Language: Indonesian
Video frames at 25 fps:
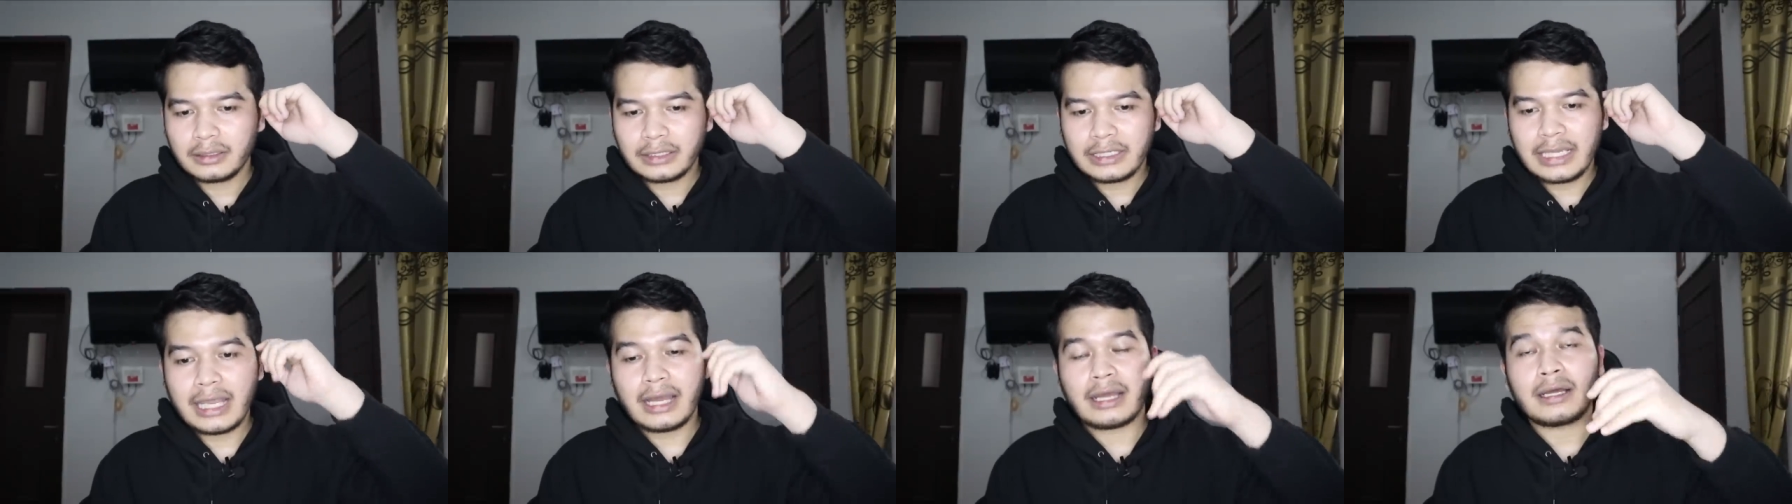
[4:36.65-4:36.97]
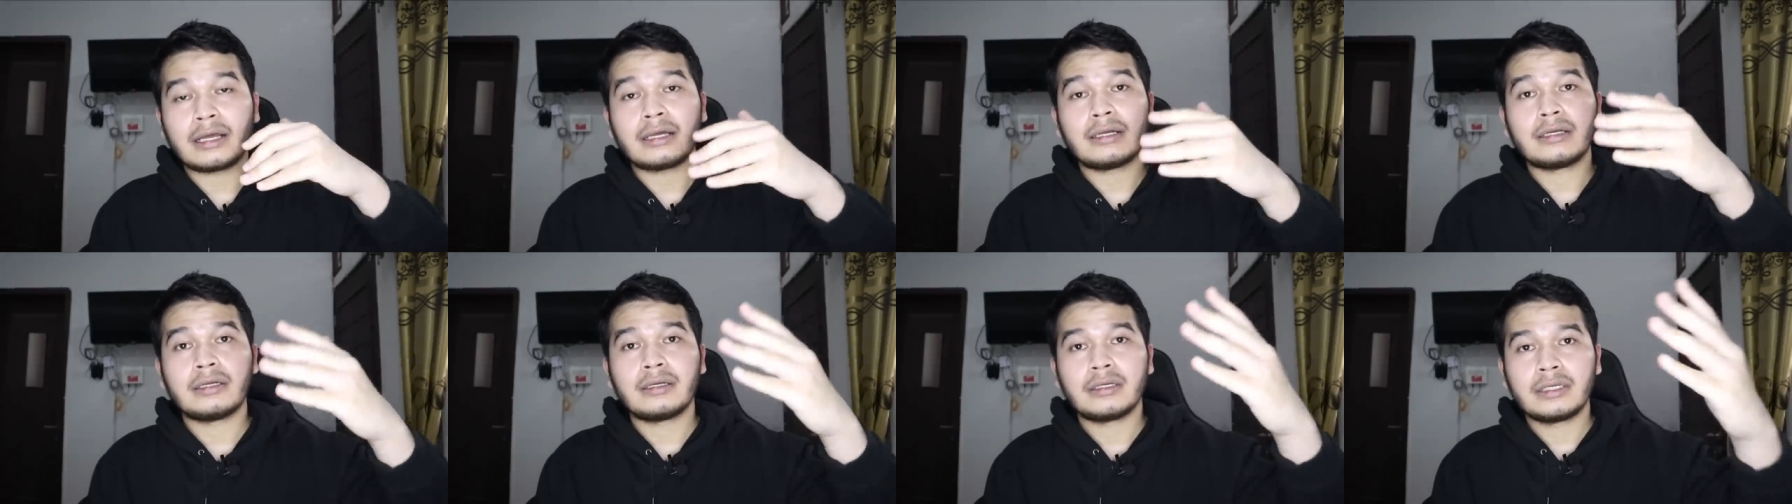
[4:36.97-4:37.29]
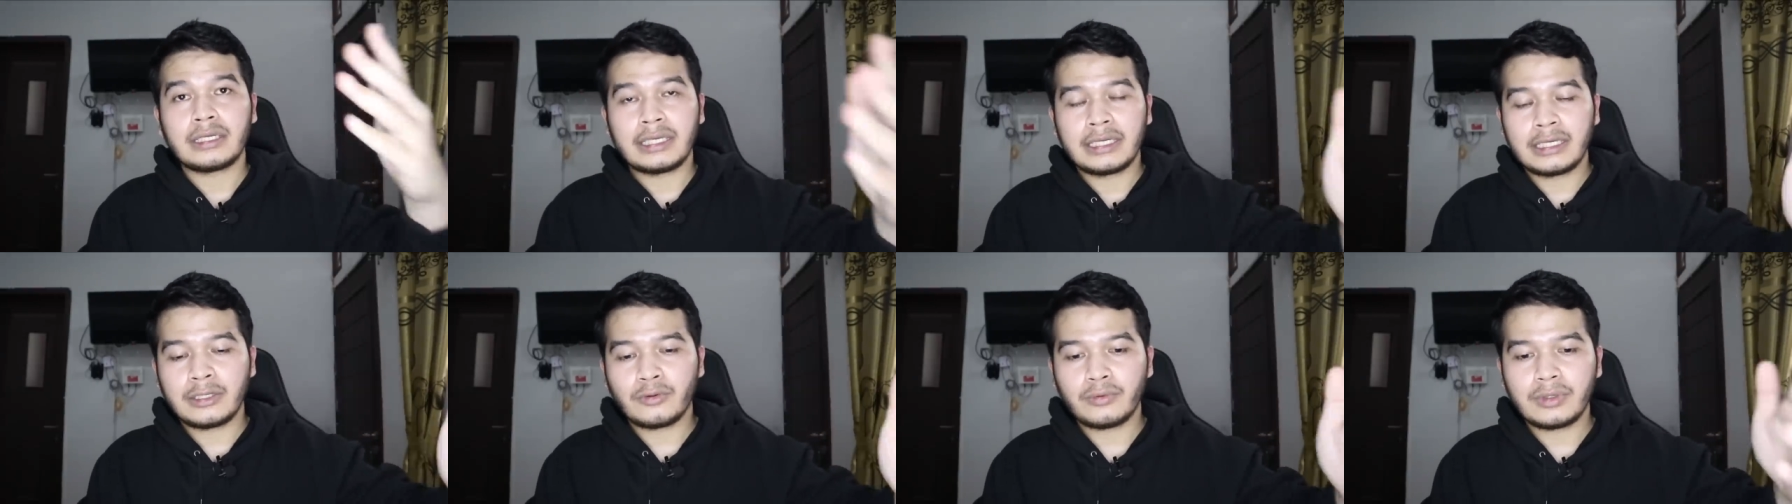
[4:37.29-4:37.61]
Ya,
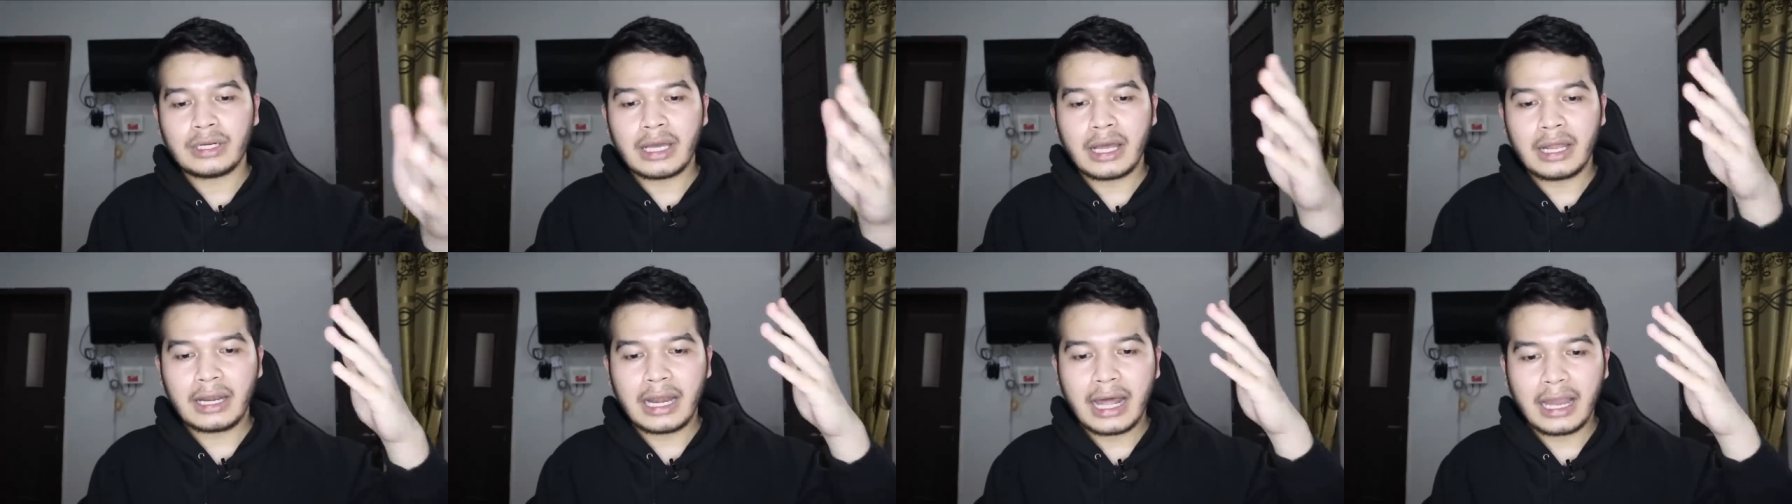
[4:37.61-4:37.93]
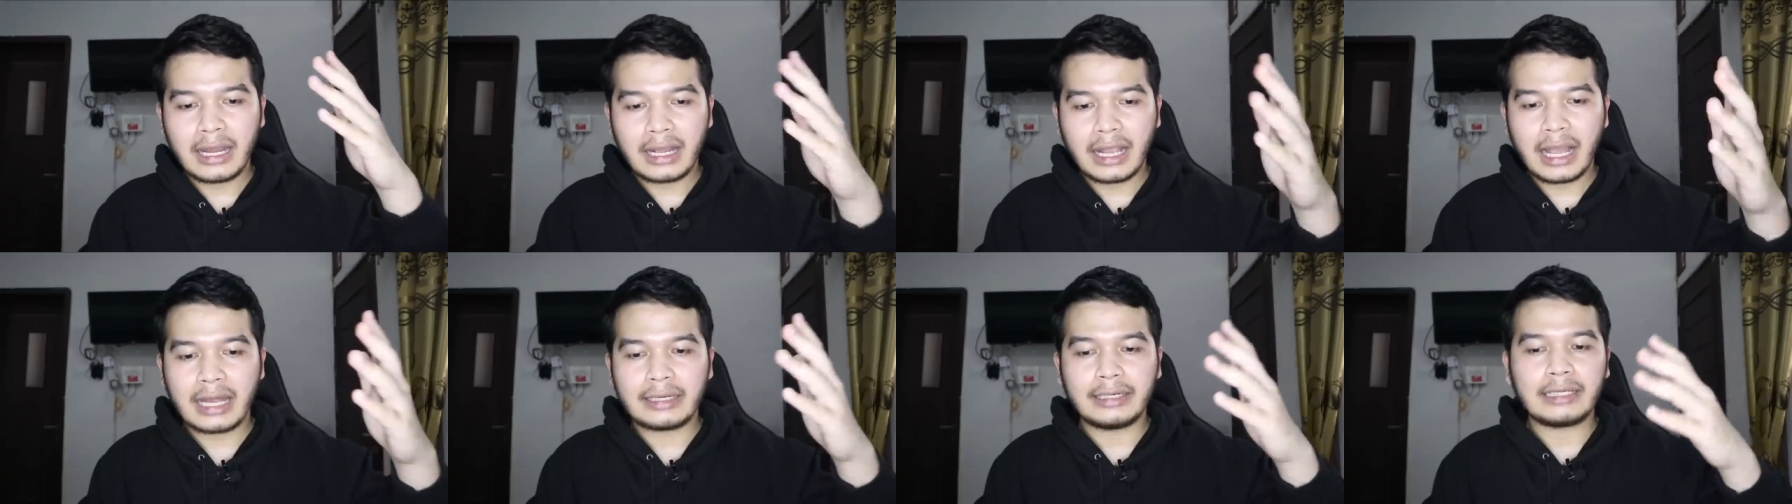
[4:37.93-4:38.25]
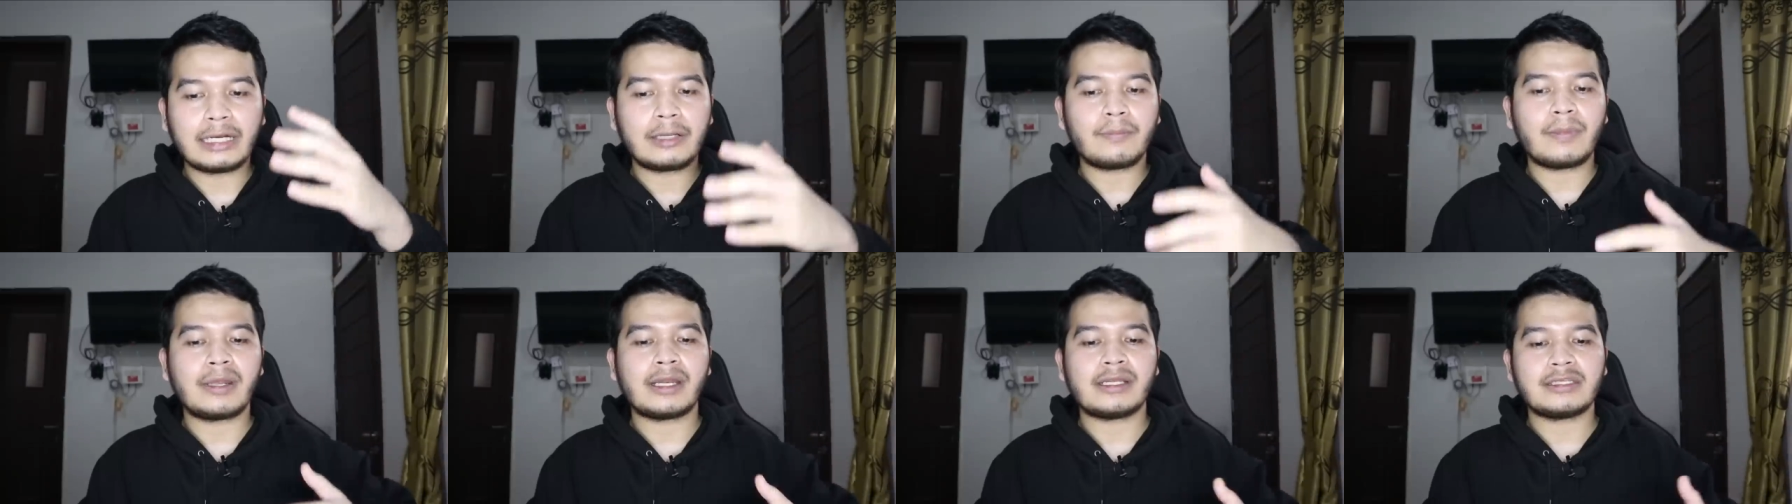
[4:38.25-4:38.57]
ini udah langkah
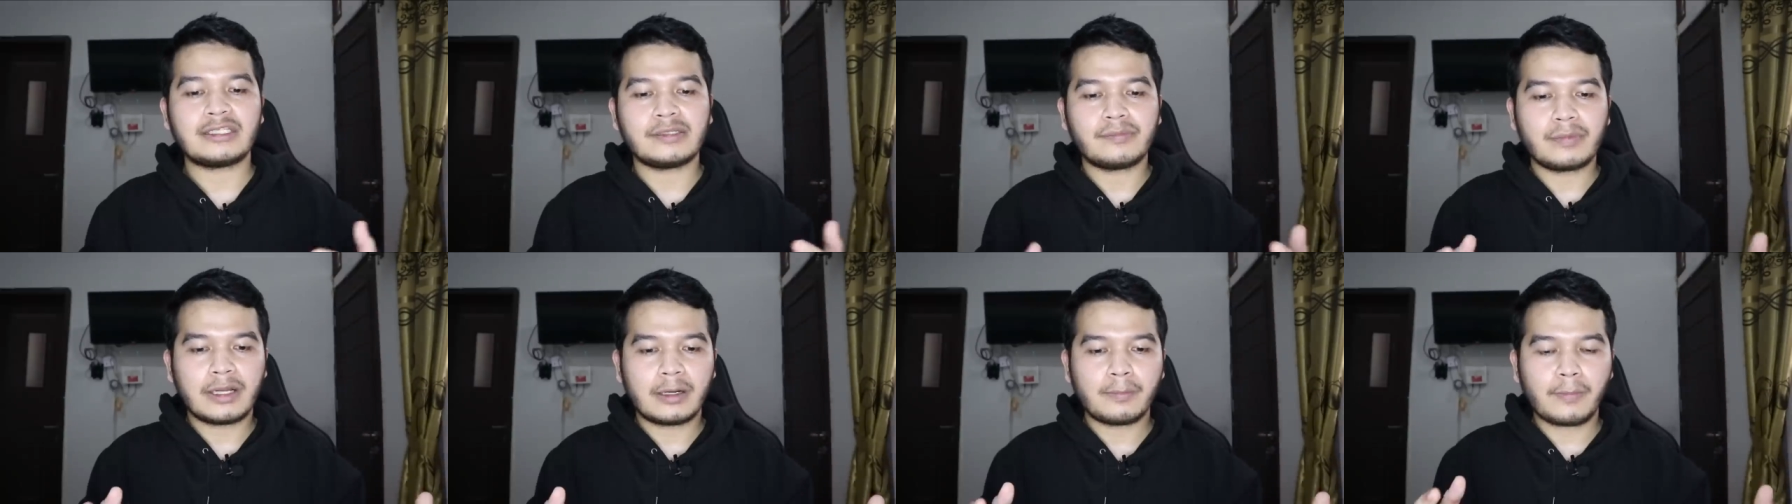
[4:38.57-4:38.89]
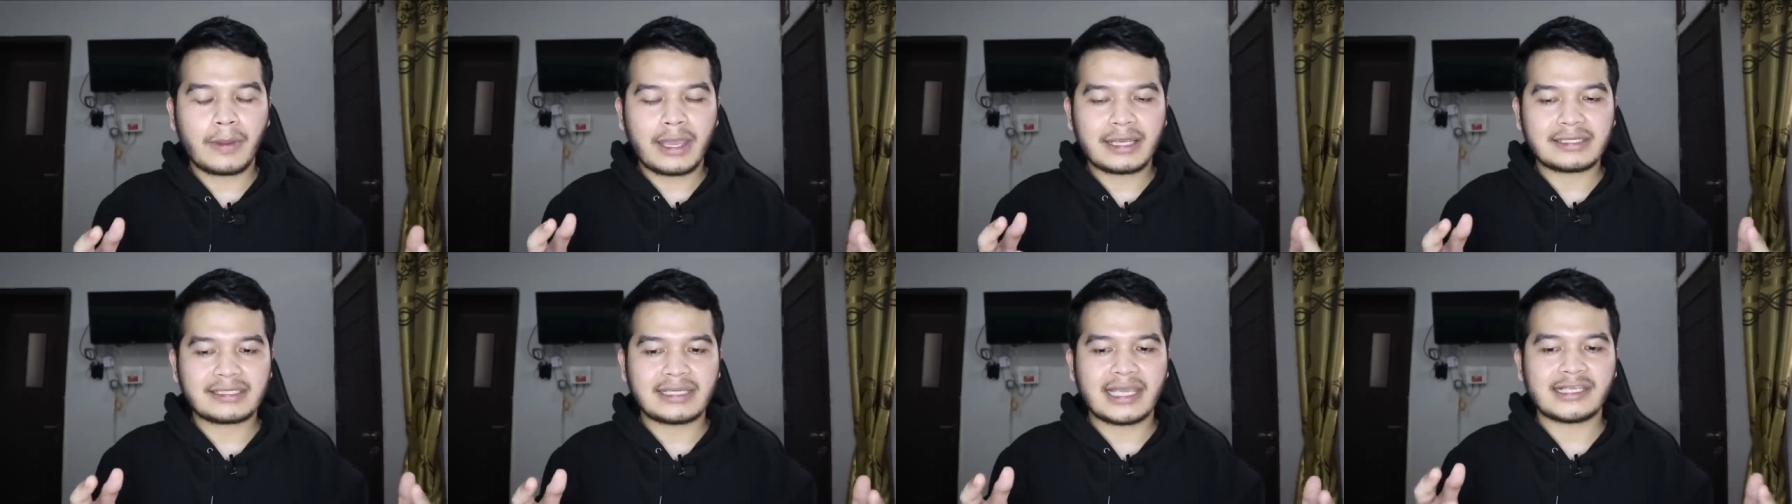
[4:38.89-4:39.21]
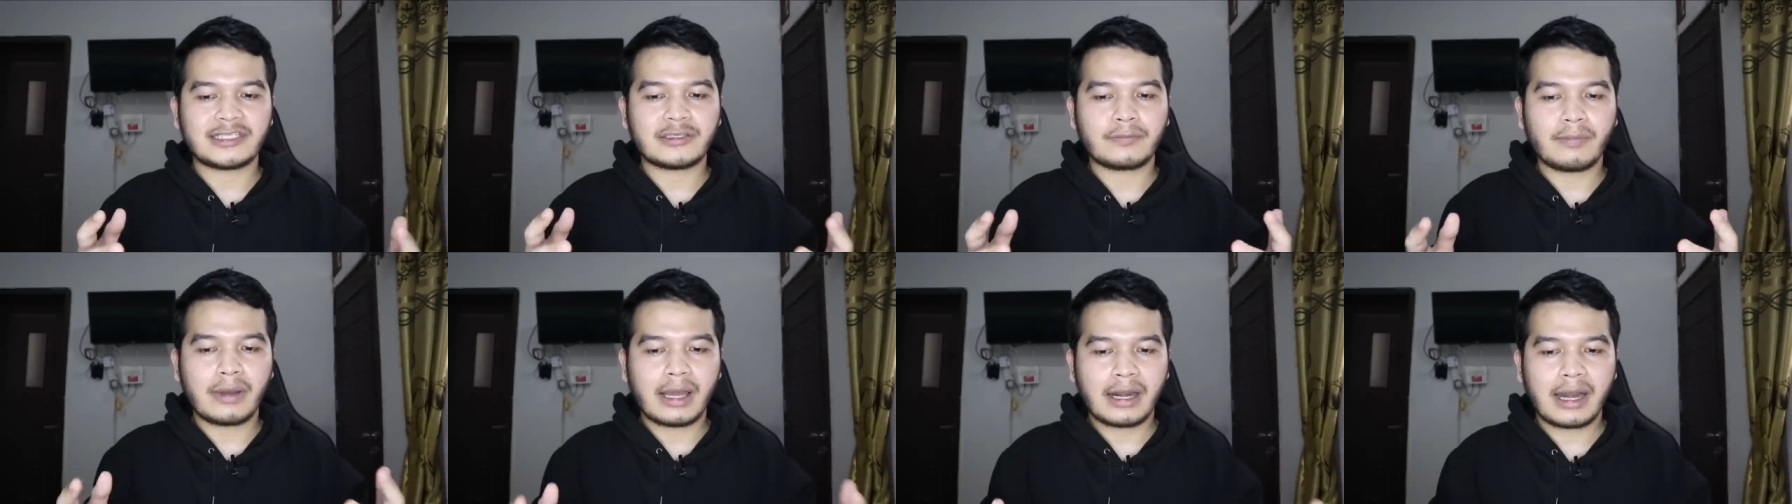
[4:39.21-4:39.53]
dari manajemen
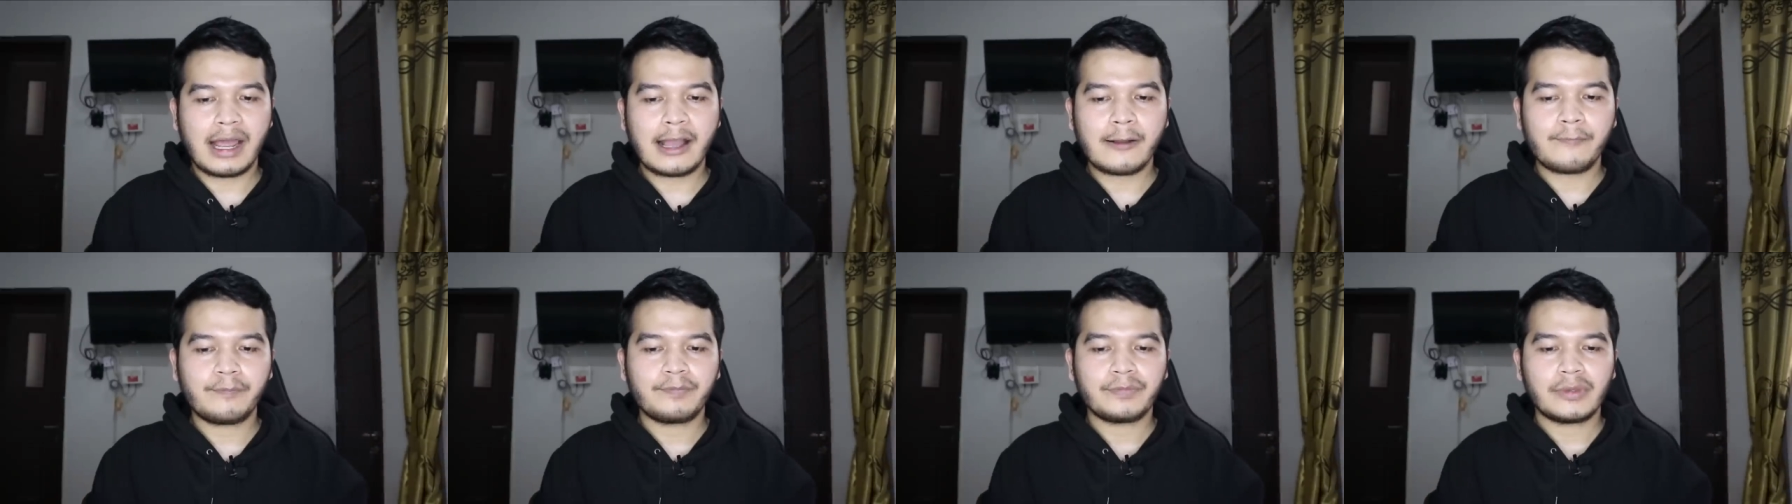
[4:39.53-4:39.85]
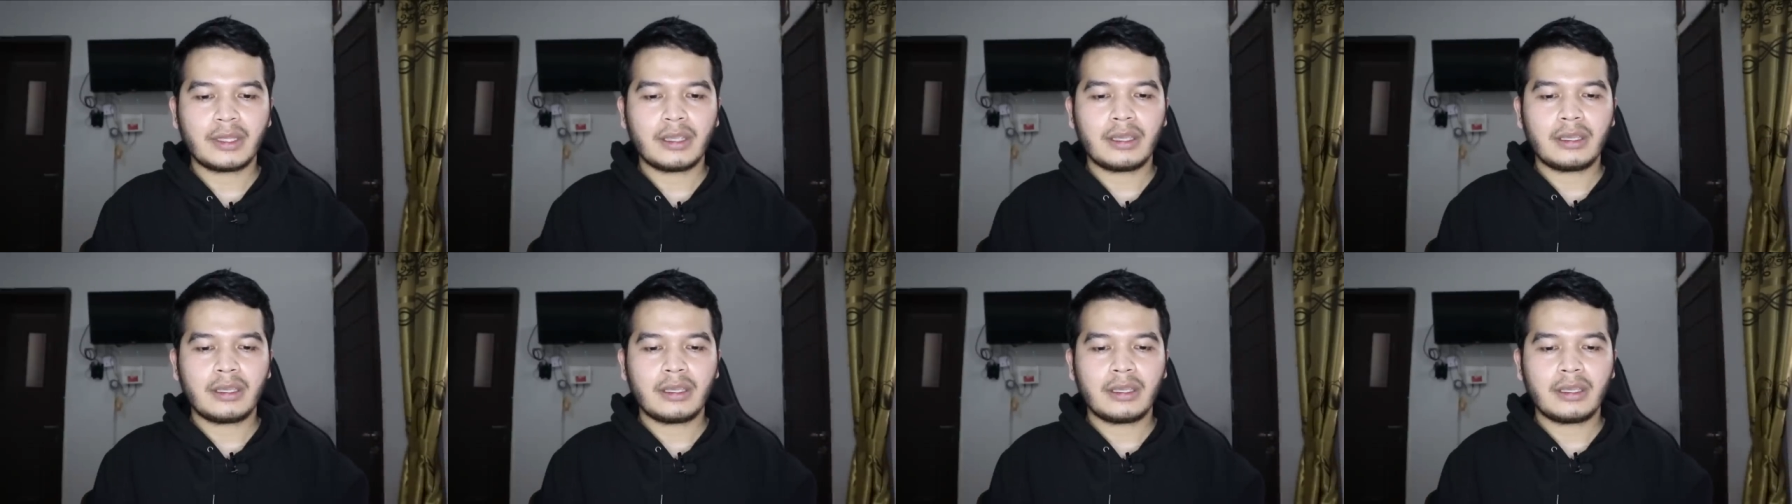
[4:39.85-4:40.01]
PSS Semarang,